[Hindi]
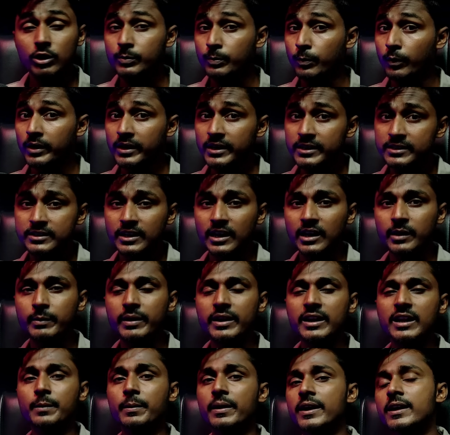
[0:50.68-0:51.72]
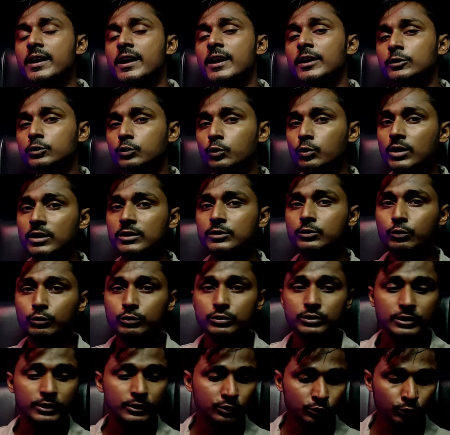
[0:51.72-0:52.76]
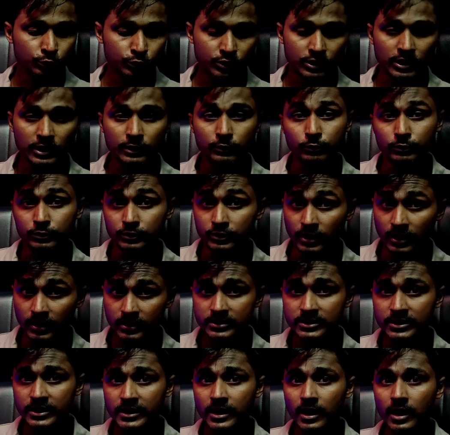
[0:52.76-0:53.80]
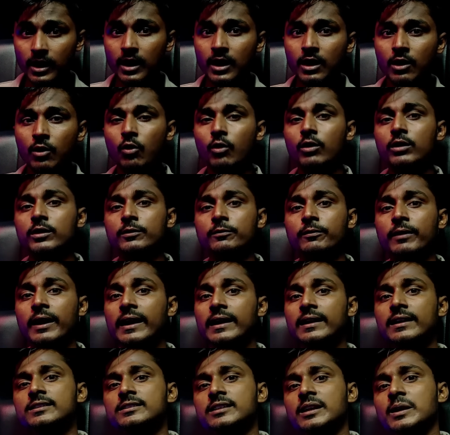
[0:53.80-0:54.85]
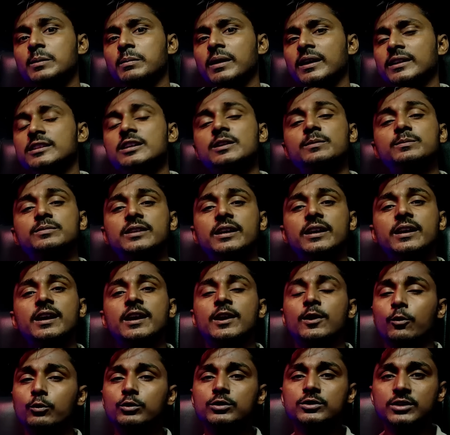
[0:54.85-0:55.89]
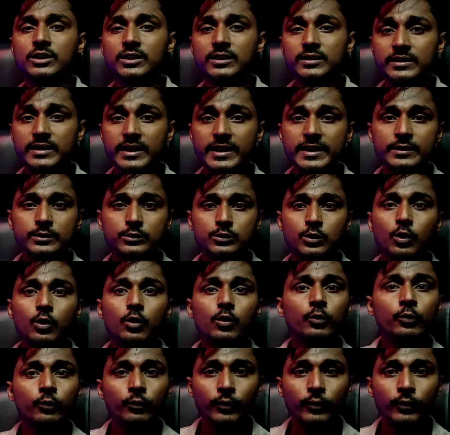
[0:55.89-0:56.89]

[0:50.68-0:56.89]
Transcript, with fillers: और पुलिसकर्मी ने भी तुरंत उसकी सूचना को दर्ज किया और वायरलेस के माध्यम से उस संदेश को